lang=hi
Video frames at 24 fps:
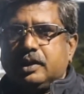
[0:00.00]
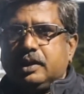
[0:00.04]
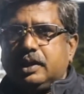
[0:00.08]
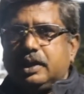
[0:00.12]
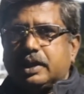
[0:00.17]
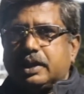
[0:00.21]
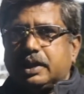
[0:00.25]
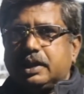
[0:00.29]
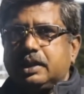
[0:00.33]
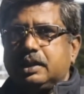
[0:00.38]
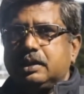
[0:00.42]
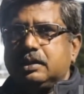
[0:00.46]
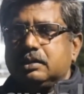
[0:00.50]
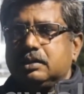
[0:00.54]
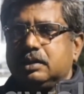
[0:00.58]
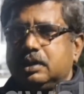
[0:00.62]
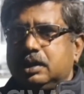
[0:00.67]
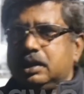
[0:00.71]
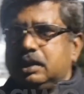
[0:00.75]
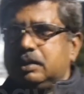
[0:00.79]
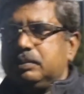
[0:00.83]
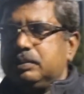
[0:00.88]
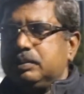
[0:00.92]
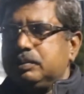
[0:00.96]
लेकिन
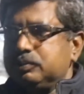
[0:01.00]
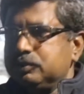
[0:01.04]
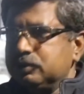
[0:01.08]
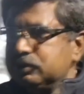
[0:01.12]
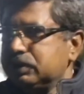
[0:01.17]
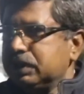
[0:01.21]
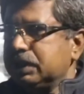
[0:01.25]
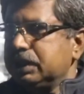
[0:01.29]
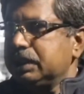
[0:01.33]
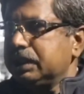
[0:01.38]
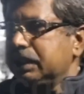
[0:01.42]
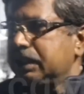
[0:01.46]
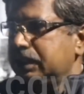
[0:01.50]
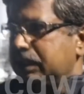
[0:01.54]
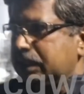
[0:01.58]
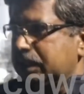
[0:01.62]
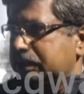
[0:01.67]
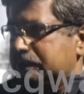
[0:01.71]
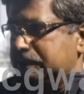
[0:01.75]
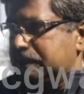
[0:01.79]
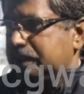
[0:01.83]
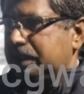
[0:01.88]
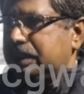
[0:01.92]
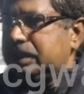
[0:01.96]
अब मुझे नहीं
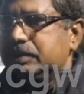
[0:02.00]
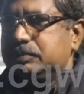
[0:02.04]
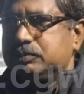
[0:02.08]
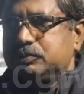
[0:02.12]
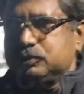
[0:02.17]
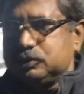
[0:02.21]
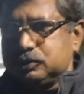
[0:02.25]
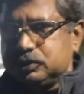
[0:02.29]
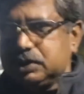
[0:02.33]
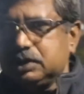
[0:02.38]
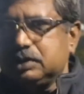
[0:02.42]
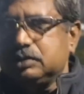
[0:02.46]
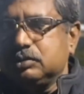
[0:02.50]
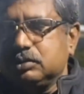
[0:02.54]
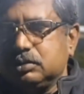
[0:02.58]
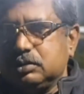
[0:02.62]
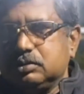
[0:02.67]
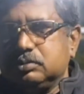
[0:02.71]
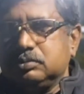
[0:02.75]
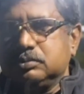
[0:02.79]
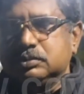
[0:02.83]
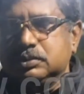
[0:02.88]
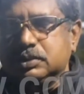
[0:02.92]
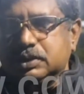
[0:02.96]
लगता है मुझे जो
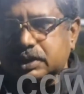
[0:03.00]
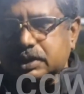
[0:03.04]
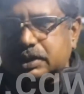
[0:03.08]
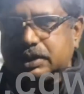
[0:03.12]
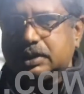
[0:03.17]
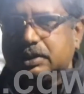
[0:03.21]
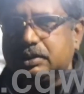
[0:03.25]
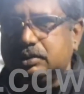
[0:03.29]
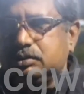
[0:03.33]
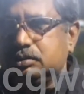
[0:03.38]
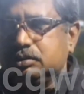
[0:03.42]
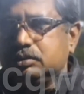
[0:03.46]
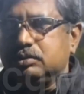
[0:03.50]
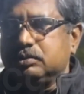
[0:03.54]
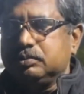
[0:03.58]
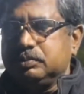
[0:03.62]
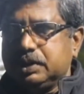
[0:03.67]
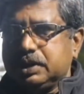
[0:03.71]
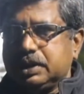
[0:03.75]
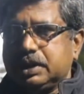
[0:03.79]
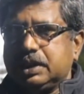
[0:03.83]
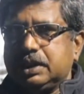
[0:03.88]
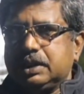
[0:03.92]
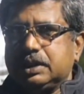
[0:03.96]
देखिए जो
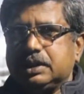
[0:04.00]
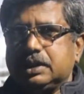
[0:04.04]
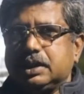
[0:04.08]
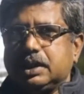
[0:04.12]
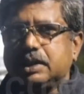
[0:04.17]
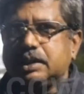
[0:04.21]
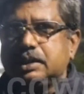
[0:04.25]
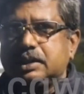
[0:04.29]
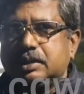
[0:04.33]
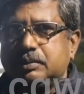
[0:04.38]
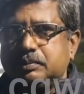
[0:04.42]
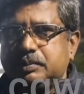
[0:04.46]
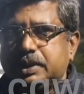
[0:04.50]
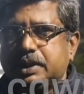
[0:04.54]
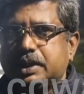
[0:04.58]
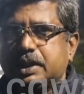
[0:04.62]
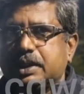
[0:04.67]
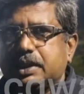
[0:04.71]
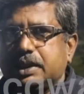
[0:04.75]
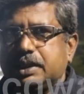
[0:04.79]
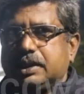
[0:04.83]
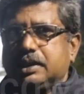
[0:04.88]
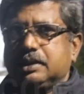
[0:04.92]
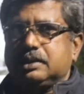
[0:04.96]
मेरा अंदाज या मेरा
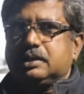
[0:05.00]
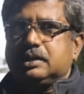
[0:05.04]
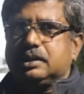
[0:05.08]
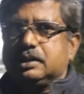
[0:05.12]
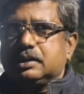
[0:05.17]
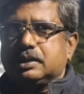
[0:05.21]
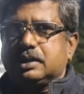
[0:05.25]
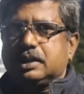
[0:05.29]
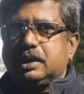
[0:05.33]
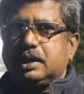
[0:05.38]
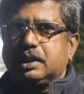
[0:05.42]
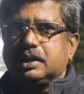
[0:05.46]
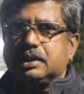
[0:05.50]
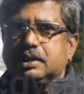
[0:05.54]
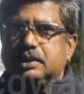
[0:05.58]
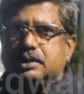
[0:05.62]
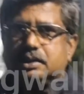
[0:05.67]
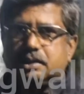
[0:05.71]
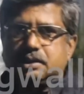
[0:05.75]
कयास लग रहा है कि